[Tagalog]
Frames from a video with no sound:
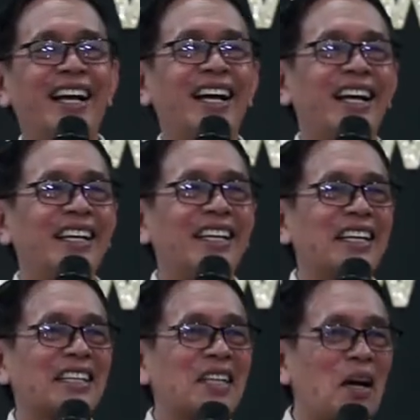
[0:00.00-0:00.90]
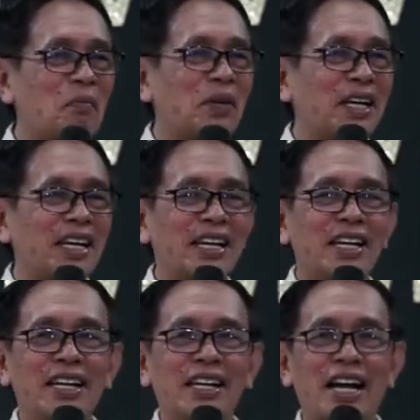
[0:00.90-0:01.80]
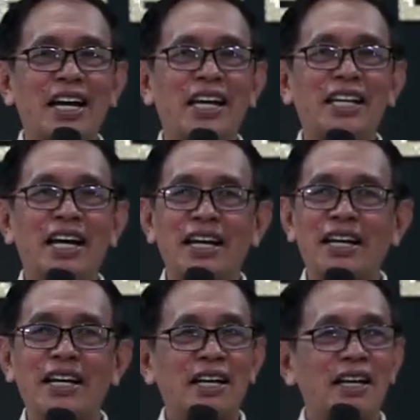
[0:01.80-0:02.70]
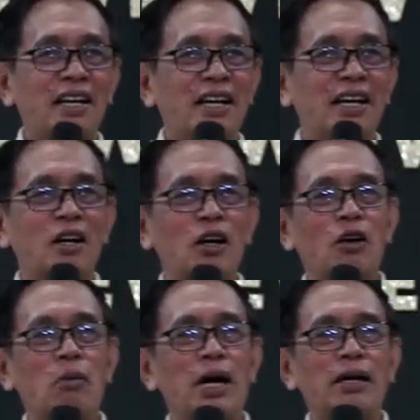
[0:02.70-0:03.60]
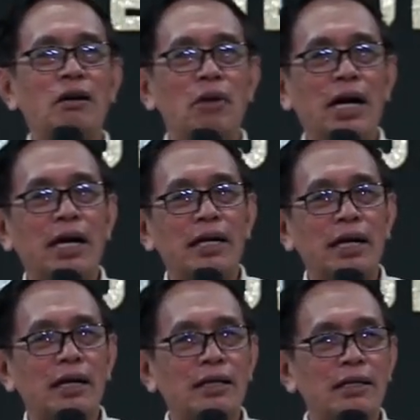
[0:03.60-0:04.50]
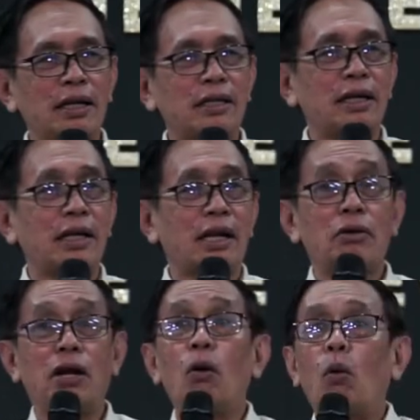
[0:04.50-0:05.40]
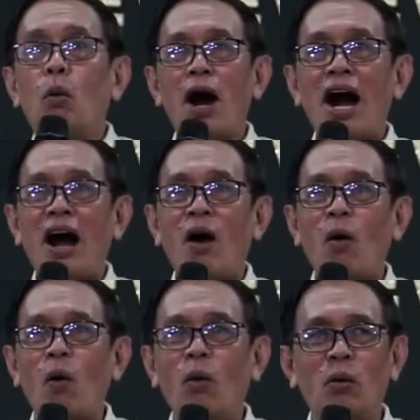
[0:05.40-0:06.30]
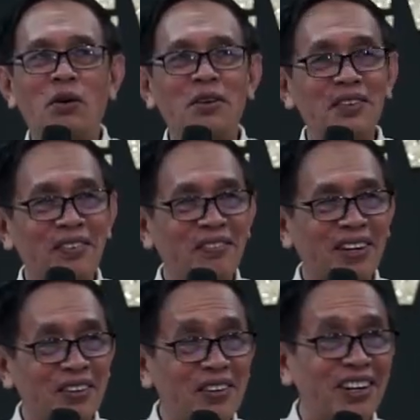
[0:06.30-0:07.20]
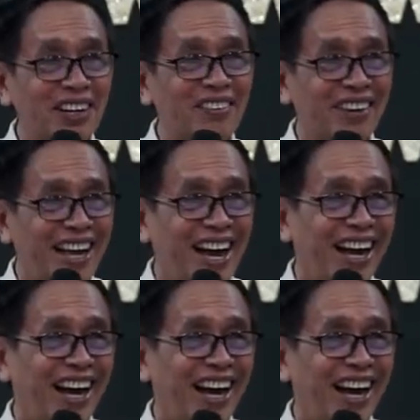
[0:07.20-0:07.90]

Yes, happy. Kangina, uh, umagang-umaga, nagsalita na raw na, wow, huh? Oh, marunong maghanga.